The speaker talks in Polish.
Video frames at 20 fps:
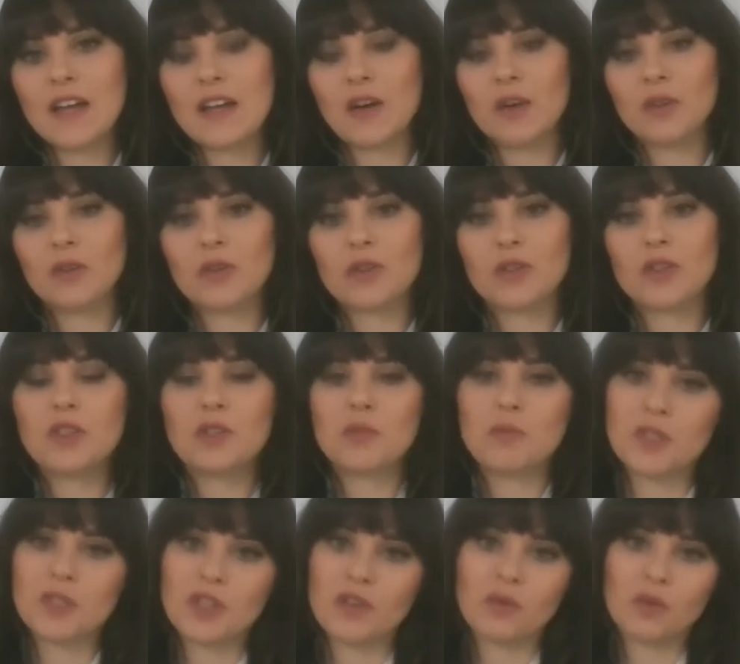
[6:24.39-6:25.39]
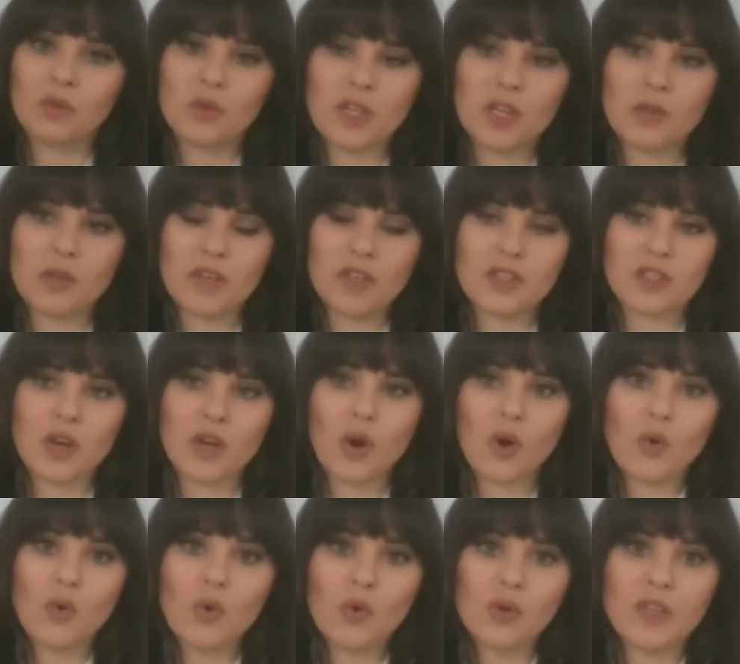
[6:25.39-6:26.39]
odnosiliśmy się w dużej mierze
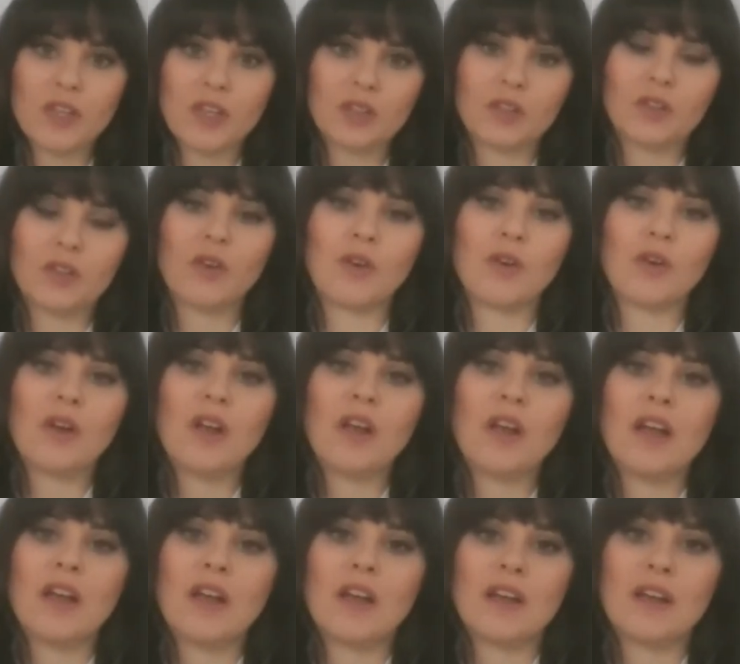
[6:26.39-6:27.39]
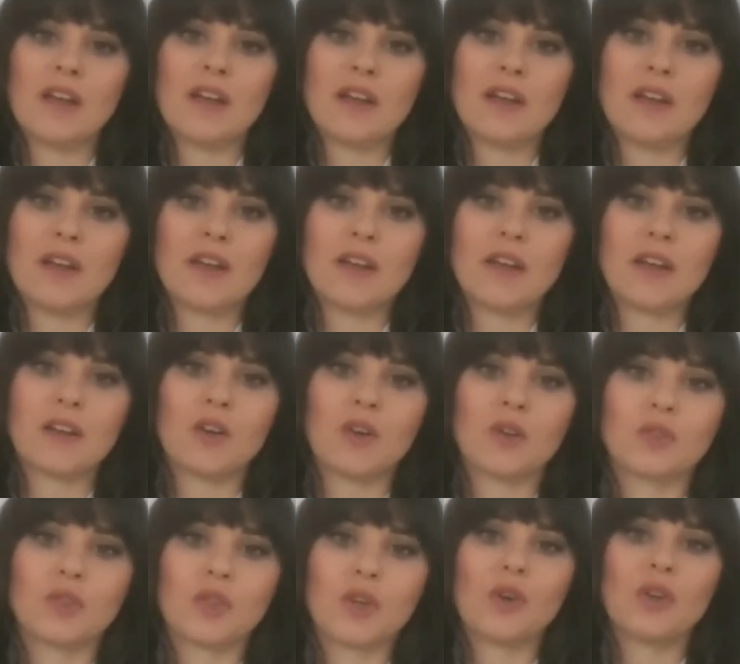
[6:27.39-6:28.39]
ogólnie do E,
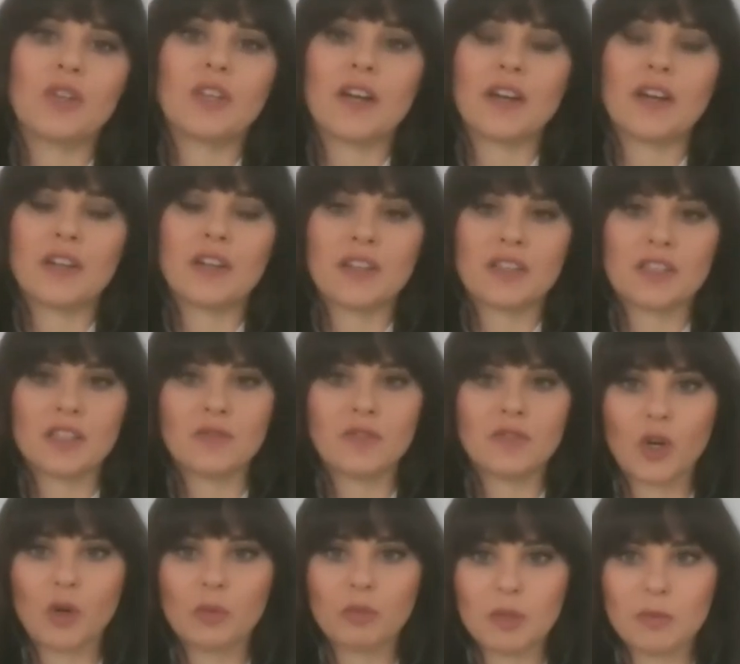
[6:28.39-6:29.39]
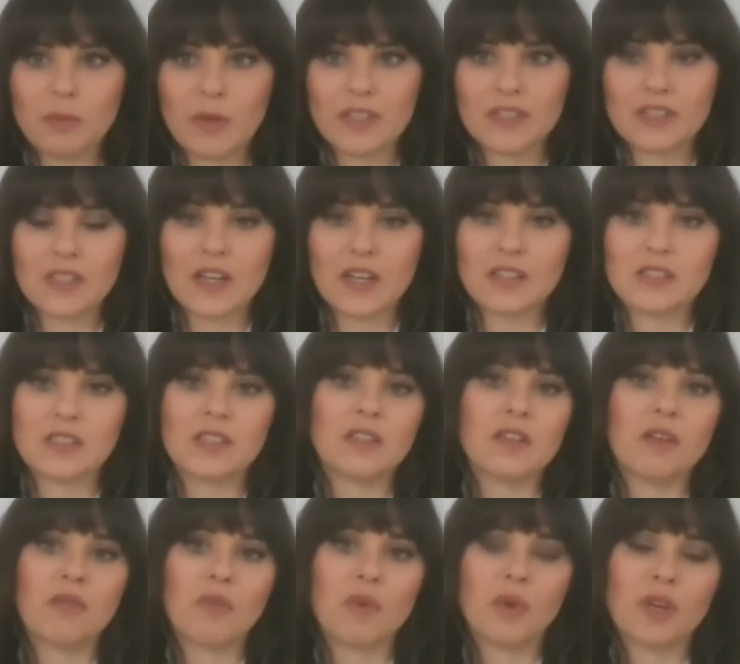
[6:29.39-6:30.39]
kontroli agresywnych
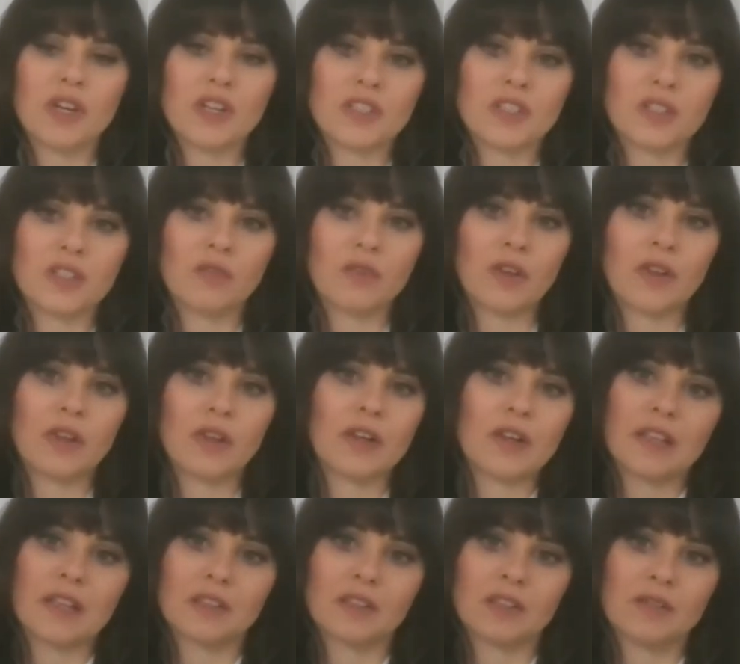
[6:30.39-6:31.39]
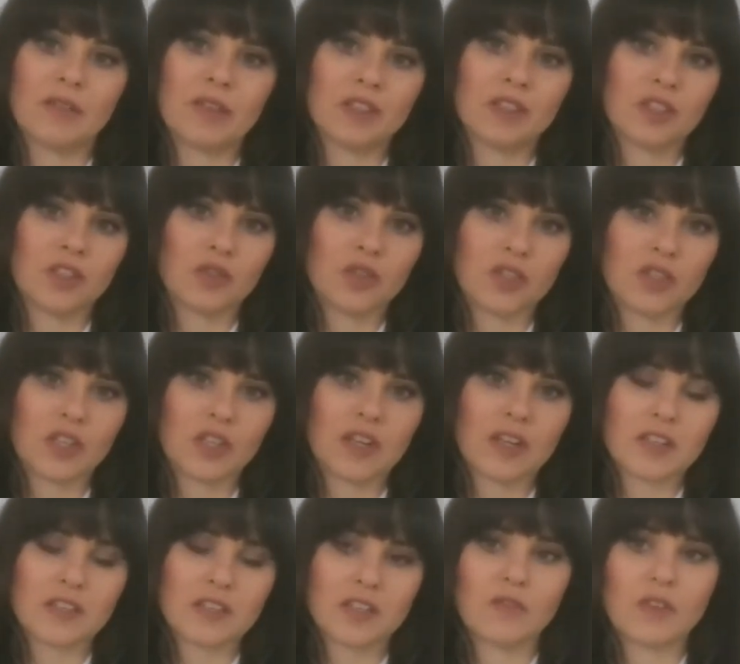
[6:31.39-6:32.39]
optymalizacji w okresie e, lat
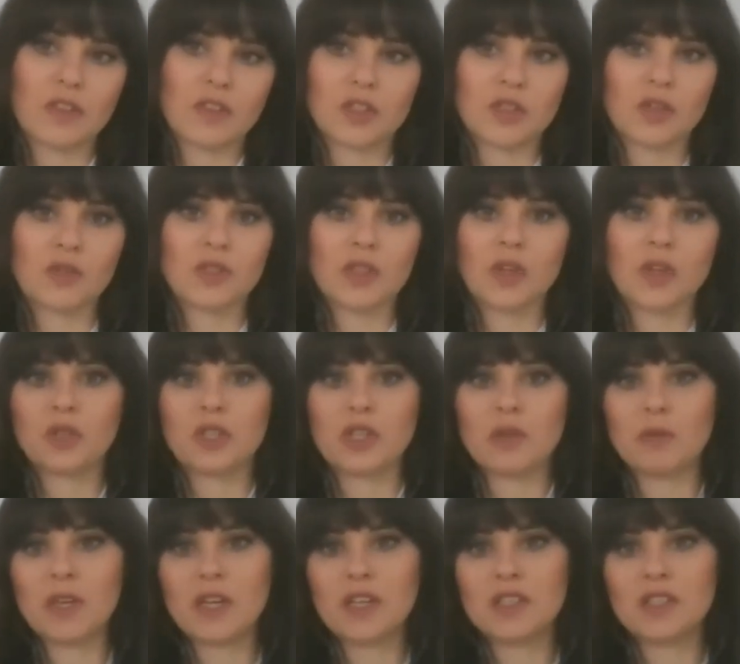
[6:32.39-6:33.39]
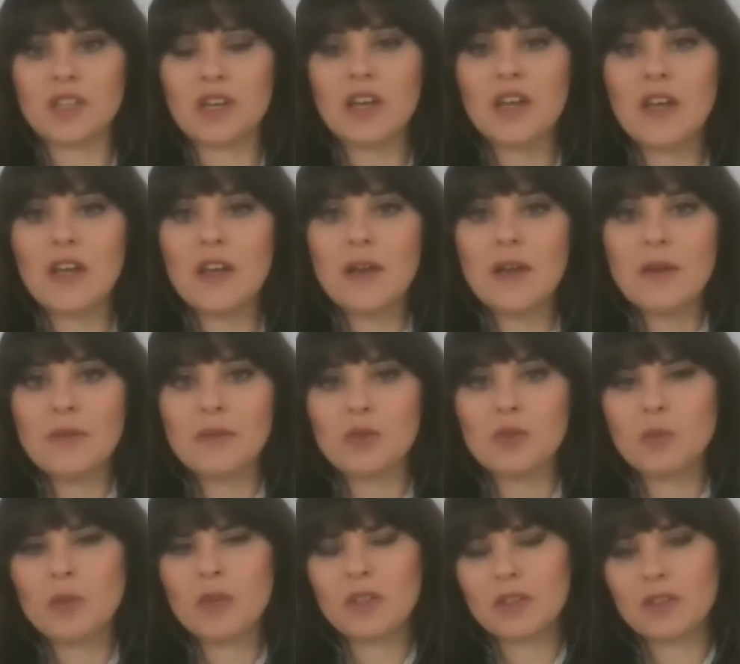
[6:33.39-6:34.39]
2014-2018 w
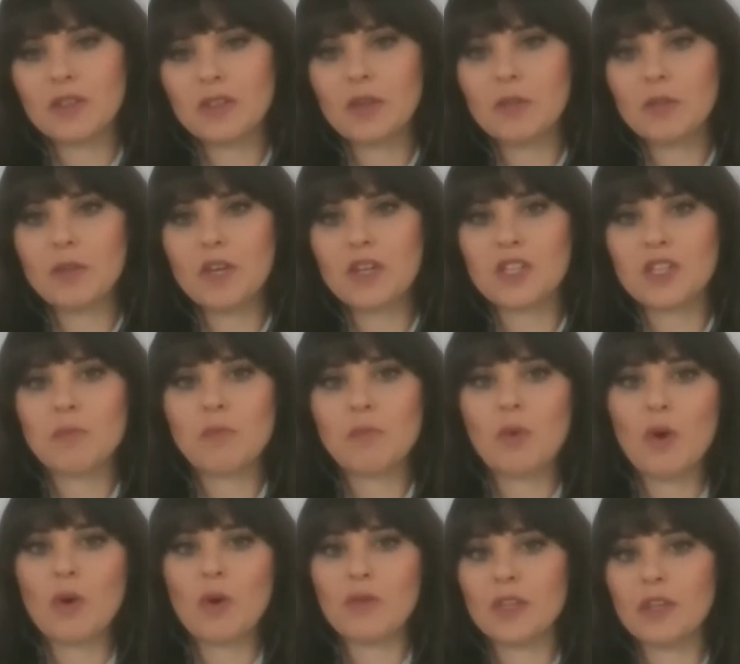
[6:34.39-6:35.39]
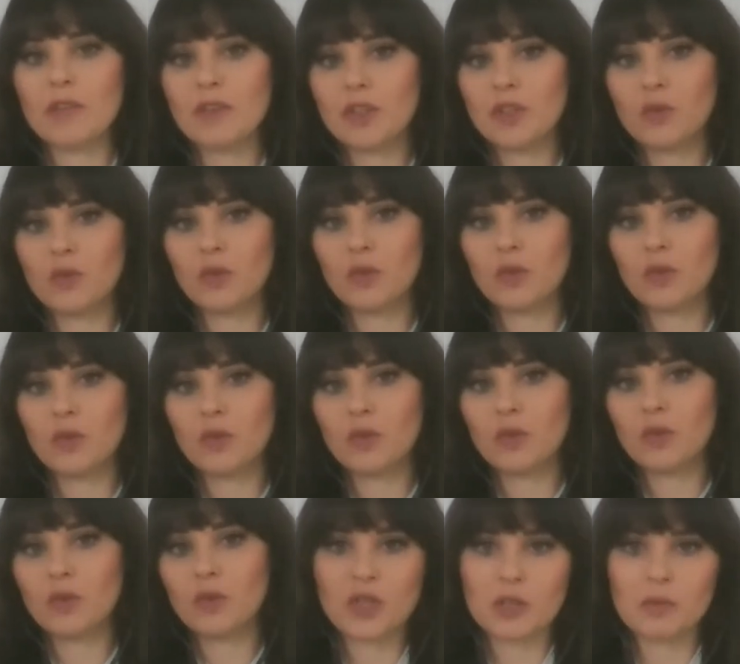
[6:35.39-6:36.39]
sumie tej pierwszej połowy nawet
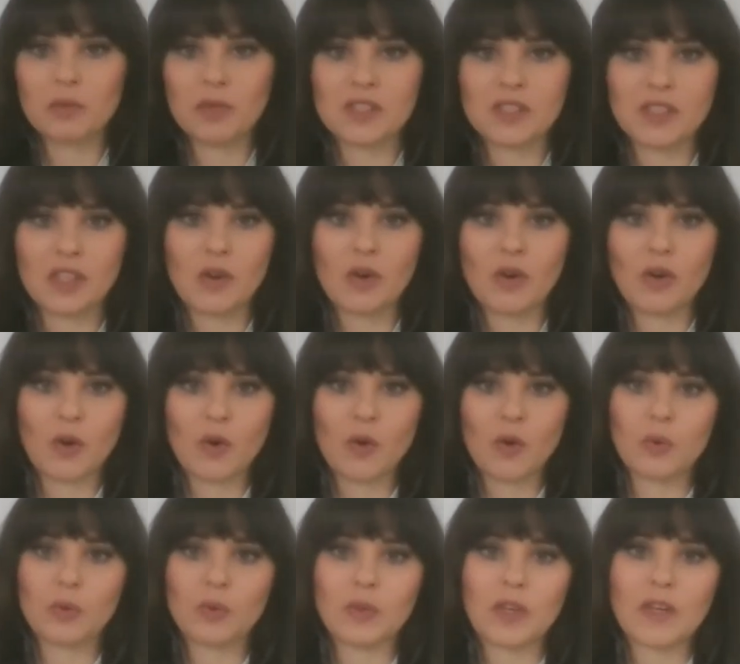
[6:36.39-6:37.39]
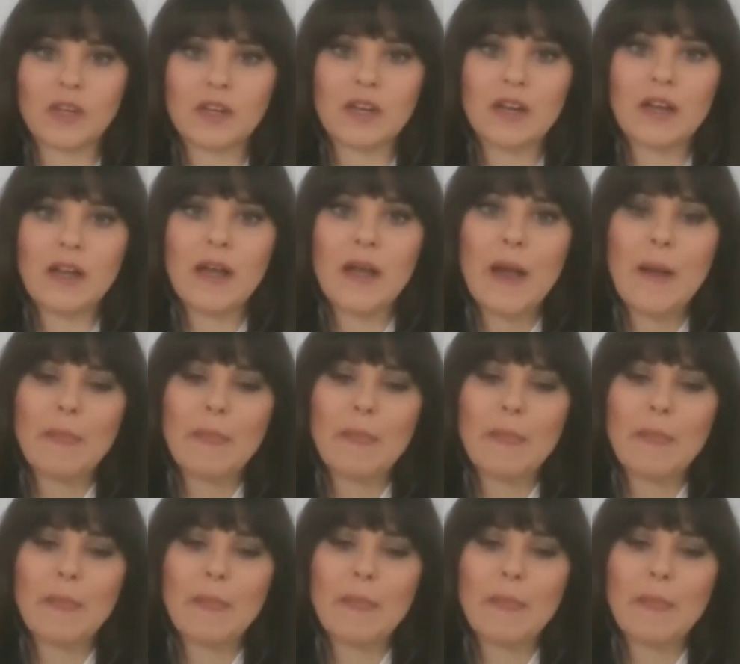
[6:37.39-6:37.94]
2018 roku. Tak?